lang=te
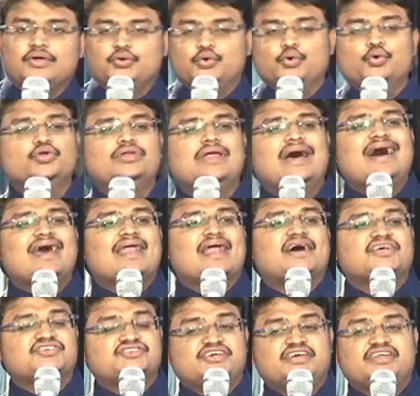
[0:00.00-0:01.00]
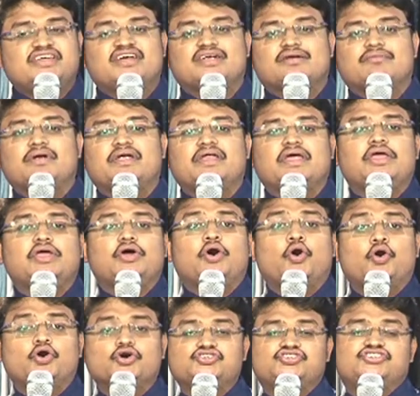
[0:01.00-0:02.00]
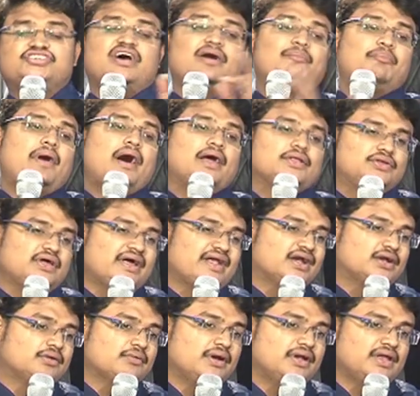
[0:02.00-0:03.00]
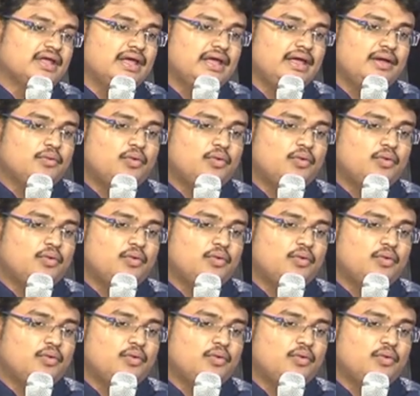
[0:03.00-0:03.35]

యూదా రాజు అయినటువంటి యహోషా పాత అన్నటువంటి